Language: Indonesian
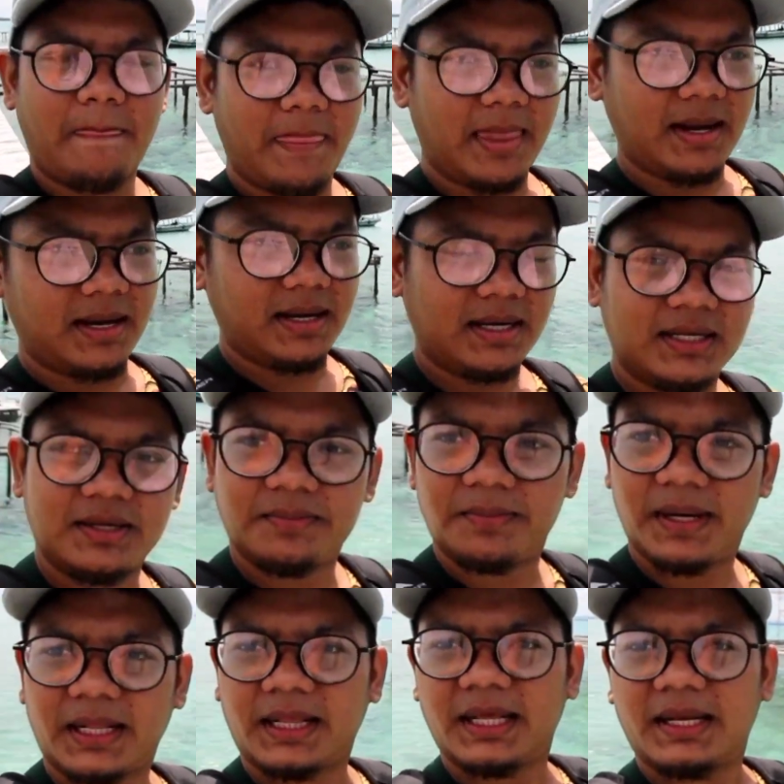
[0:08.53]
jadi ini
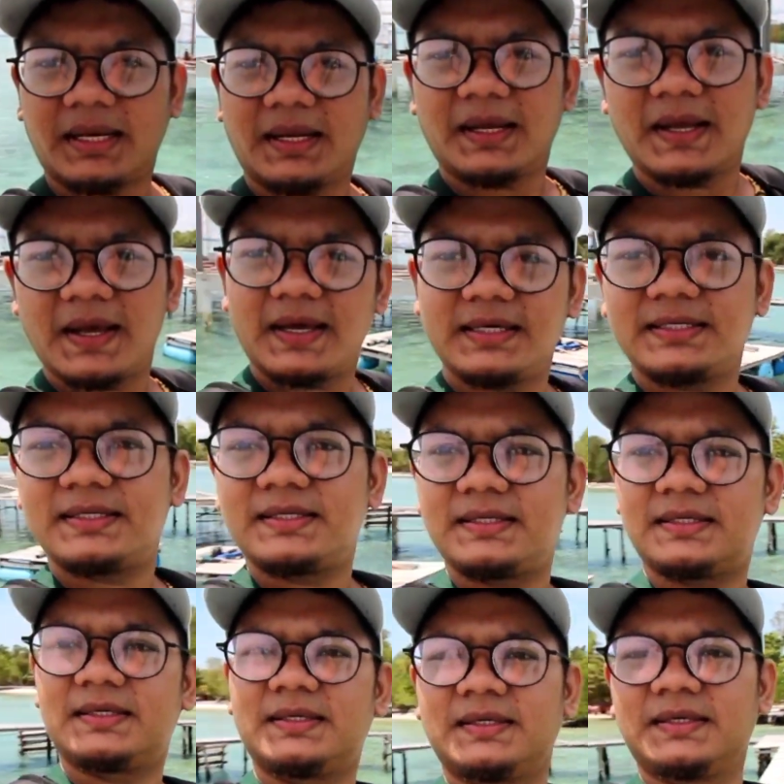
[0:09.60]
jembatannya guys
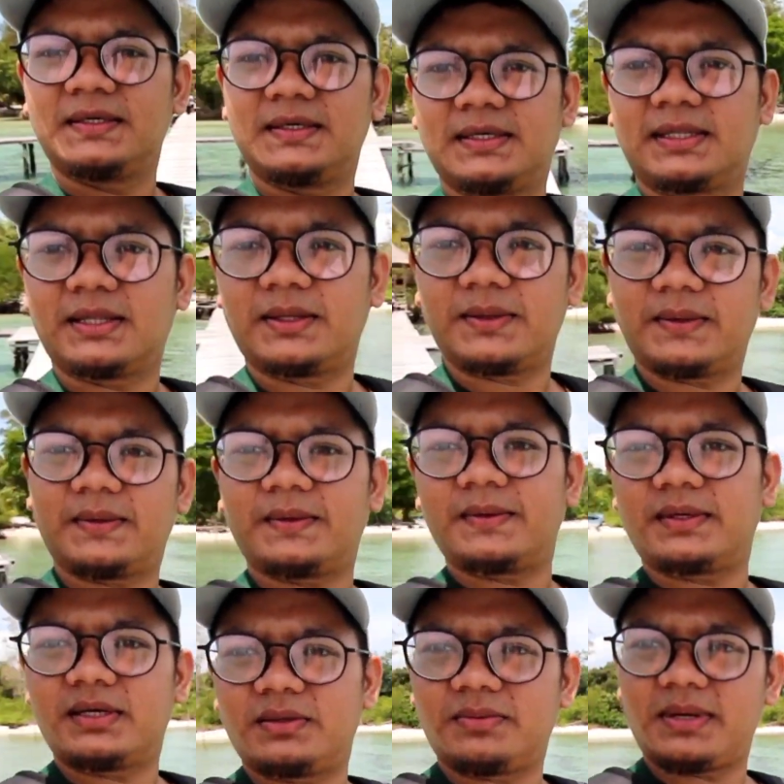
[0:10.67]
tuh
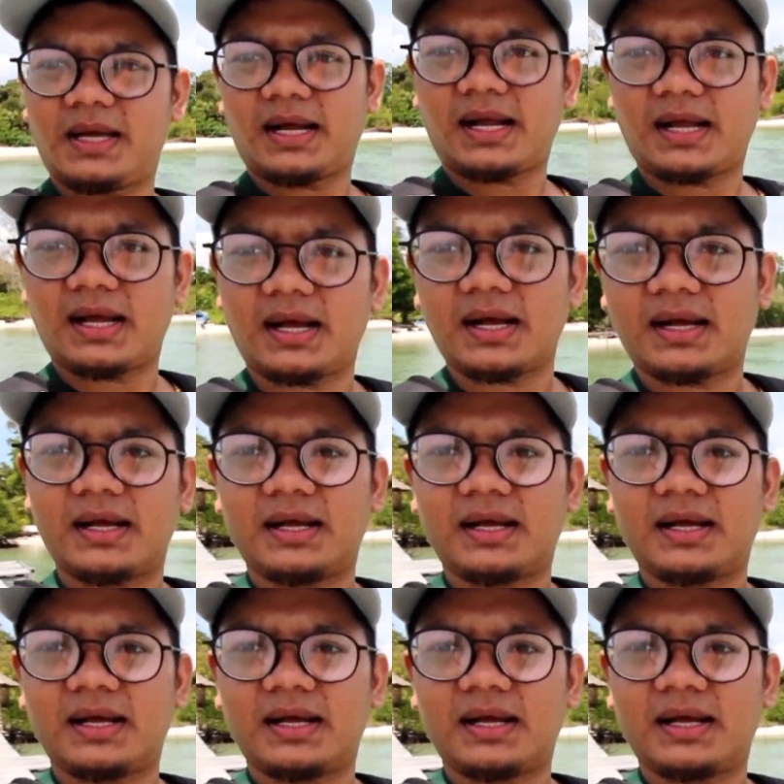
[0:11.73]
di belakang